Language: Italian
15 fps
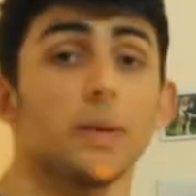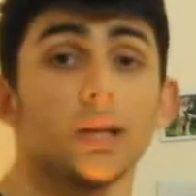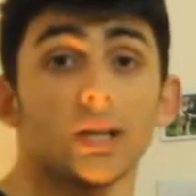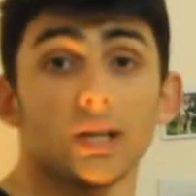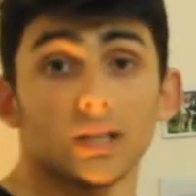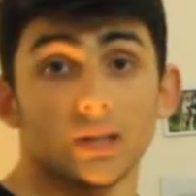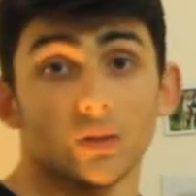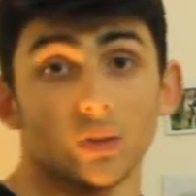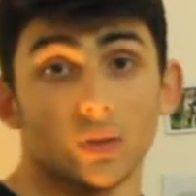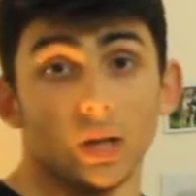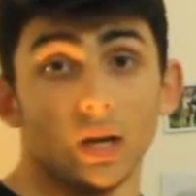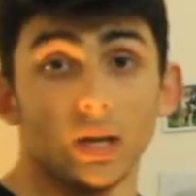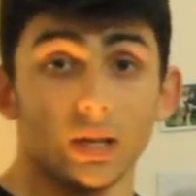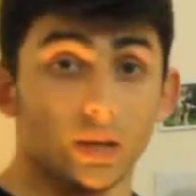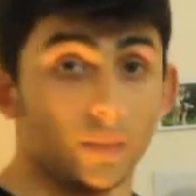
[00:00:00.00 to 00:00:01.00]
mentre la
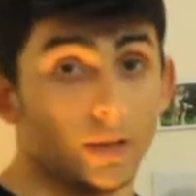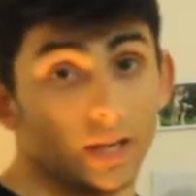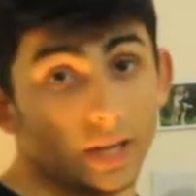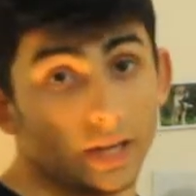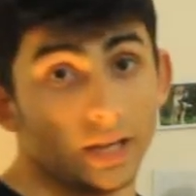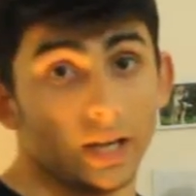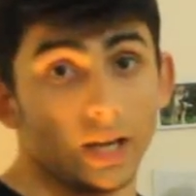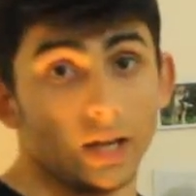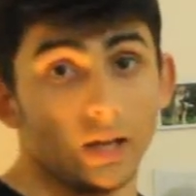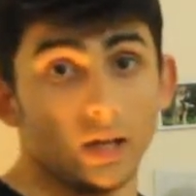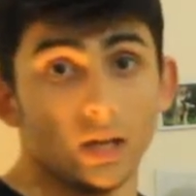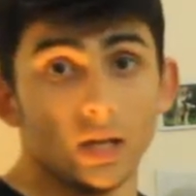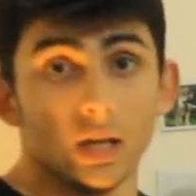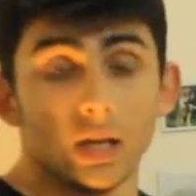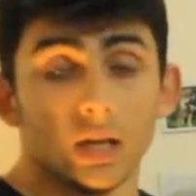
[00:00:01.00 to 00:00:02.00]
seconda, chiamata radiale,
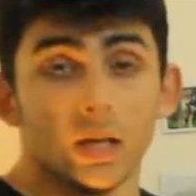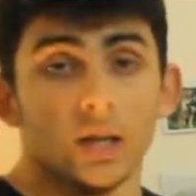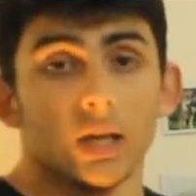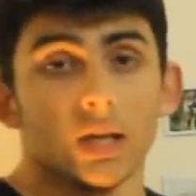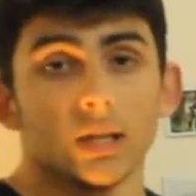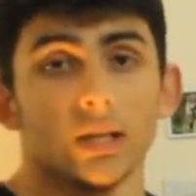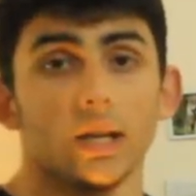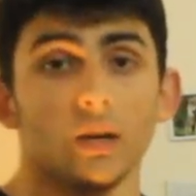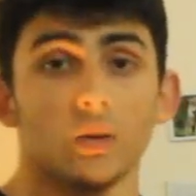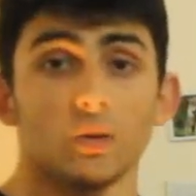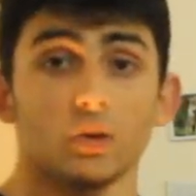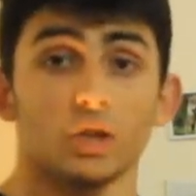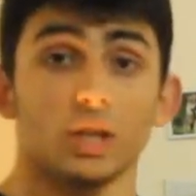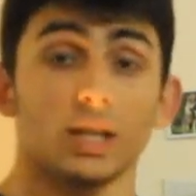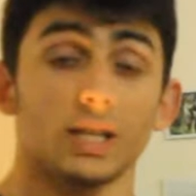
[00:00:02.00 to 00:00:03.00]
si
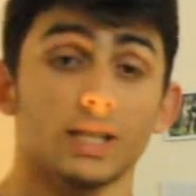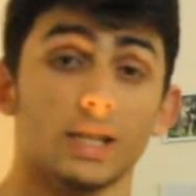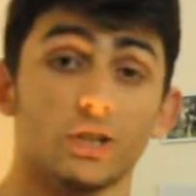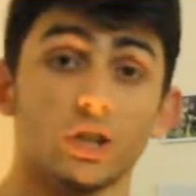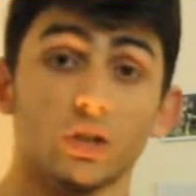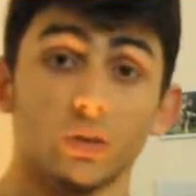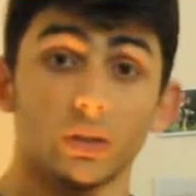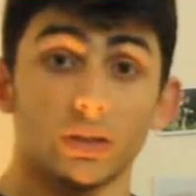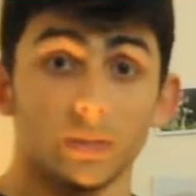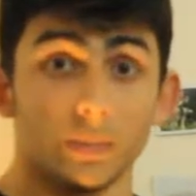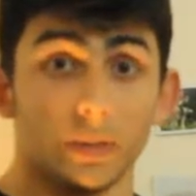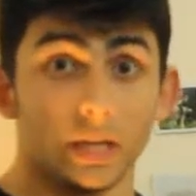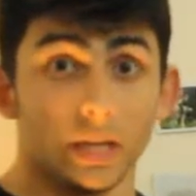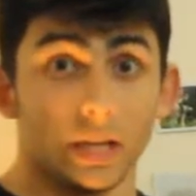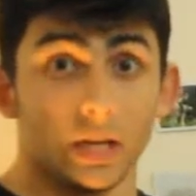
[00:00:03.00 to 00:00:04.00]
riconosce grazie al centro di
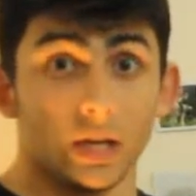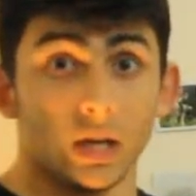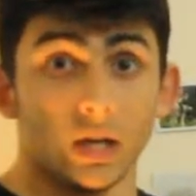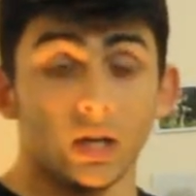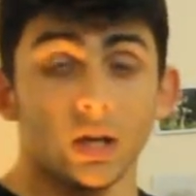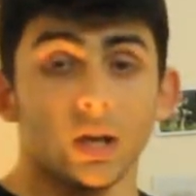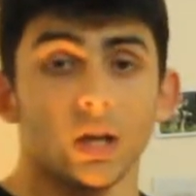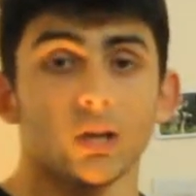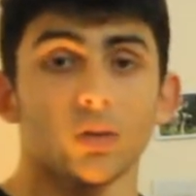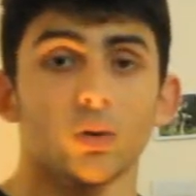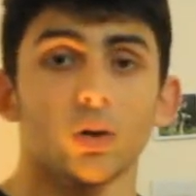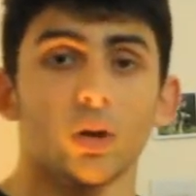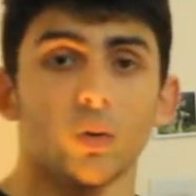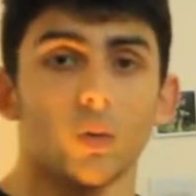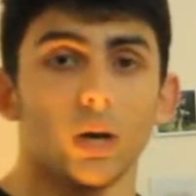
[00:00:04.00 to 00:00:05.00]
simmetria,
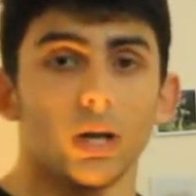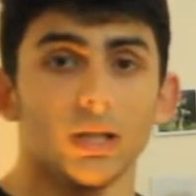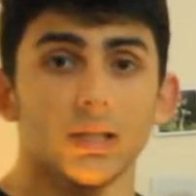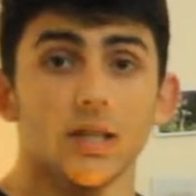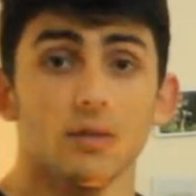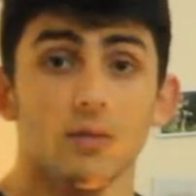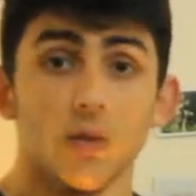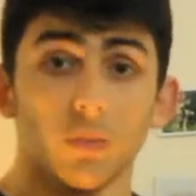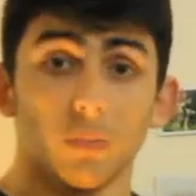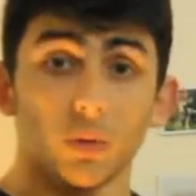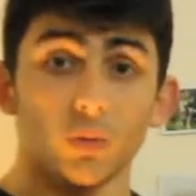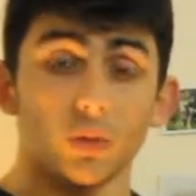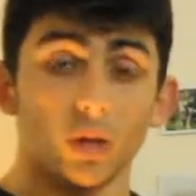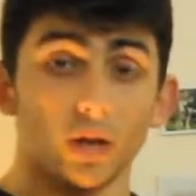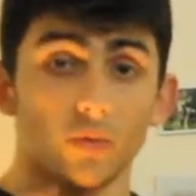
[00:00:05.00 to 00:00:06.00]
attorno al quale si sviluppa
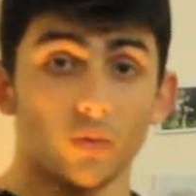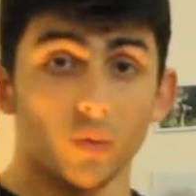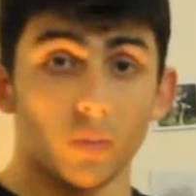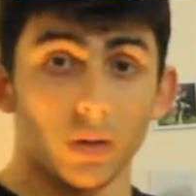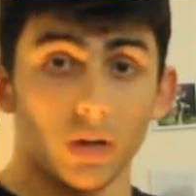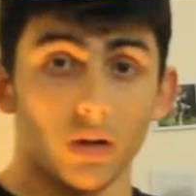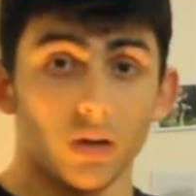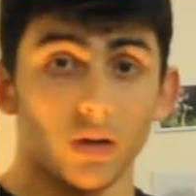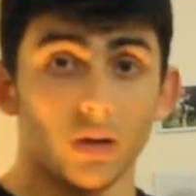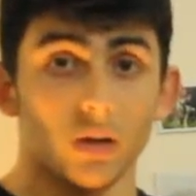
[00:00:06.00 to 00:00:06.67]
tutta la forma.